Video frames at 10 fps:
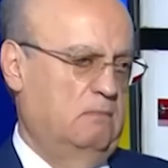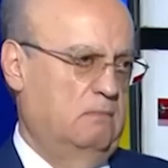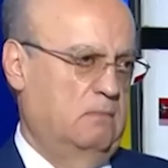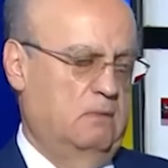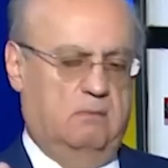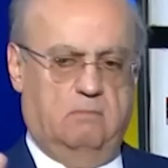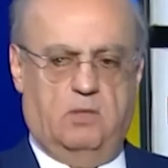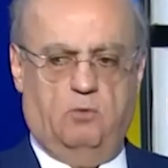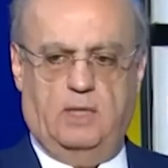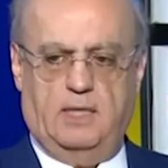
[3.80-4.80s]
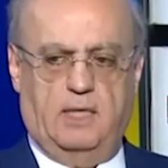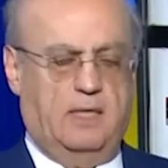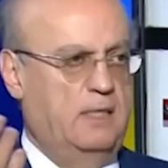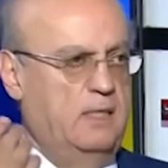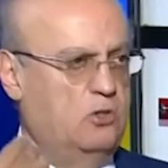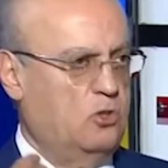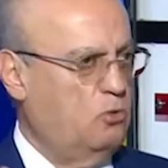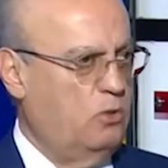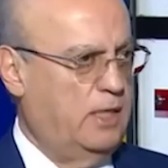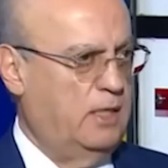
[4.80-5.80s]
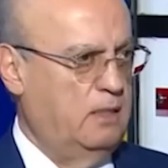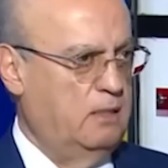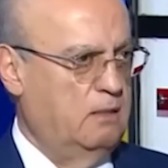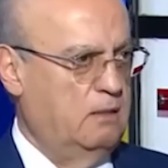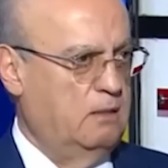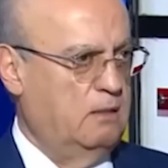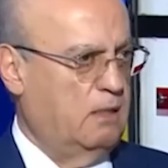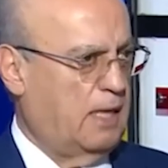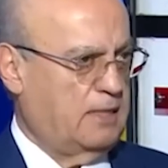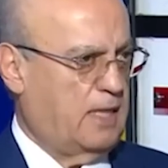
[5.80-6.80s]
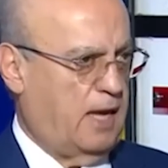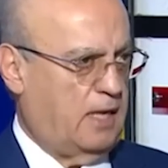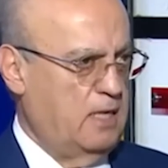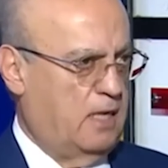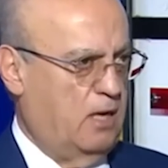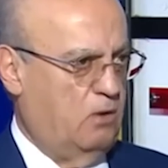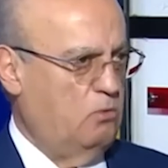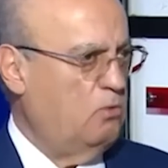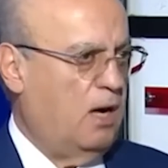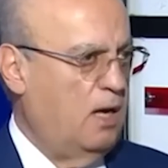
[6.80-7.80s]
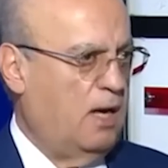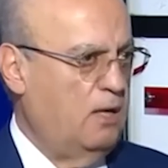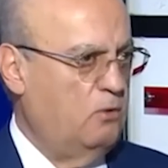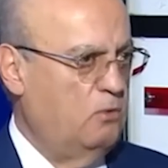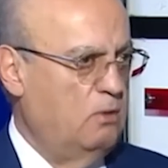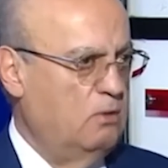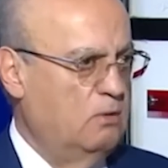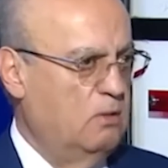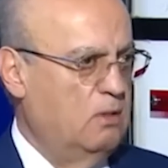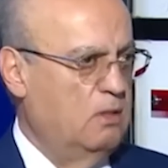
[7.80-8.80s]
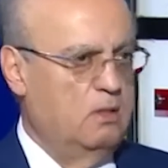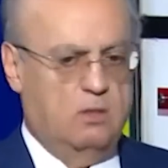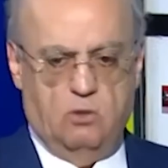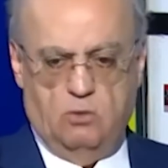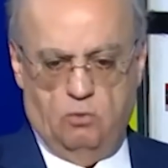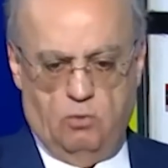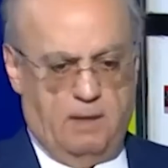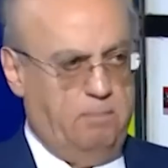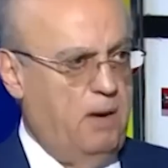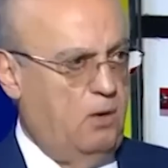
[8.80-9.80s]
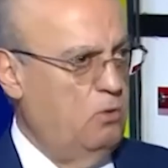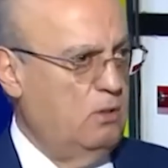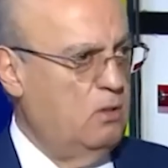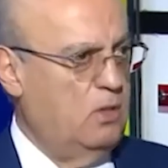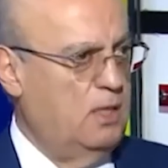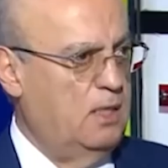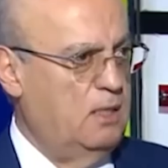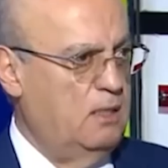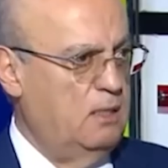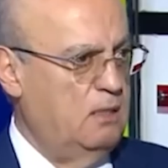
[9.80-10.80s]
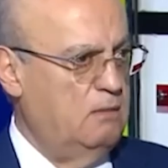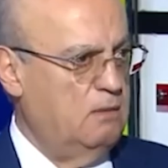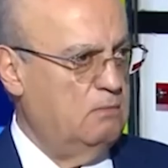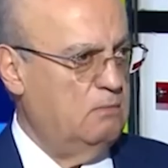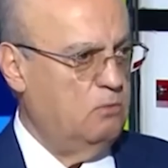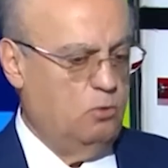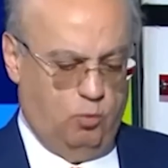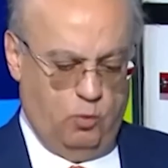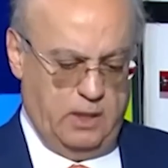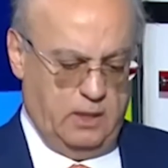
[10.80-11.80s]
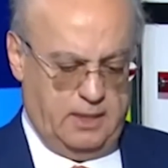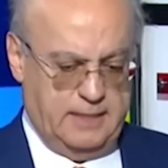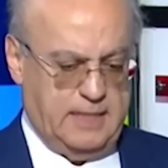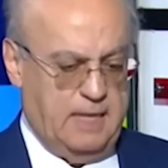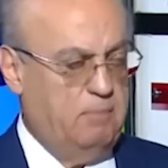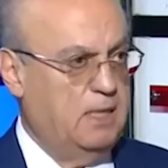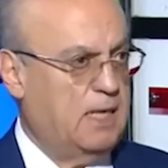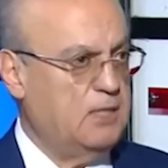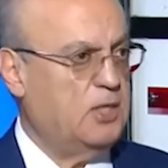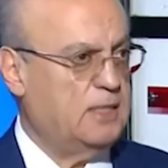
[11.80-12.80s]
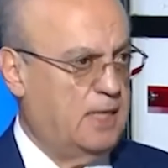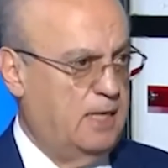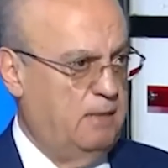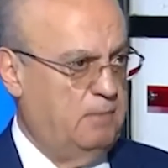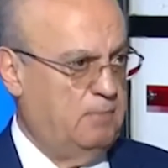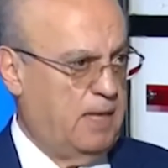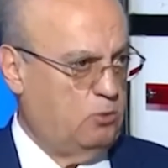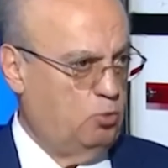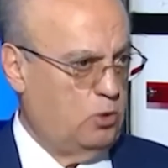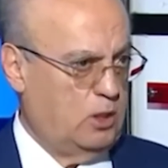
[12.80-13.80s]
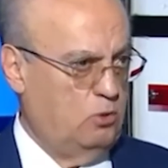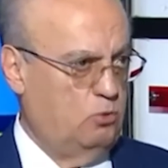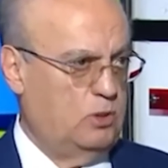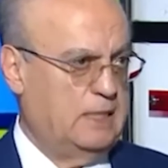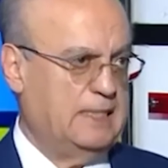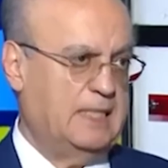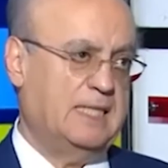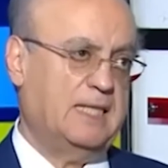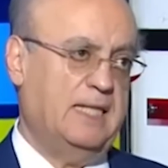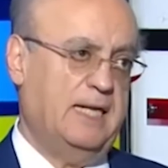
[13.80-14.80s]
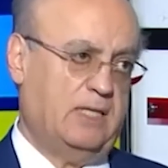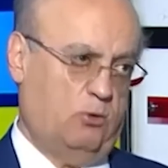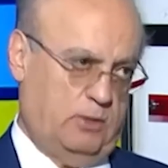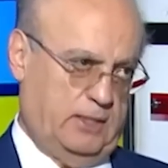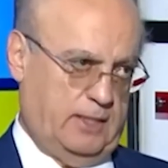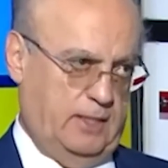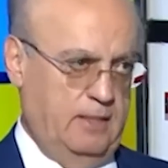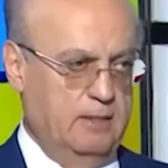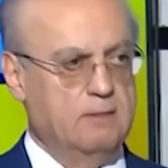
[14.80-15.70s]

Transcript: مم. مروان خير الدين استدعي على التحقيق هون وراح لعندهم وخبرهم كل اللي هو حساب لرجا سلامي محطوط عنده سنة 93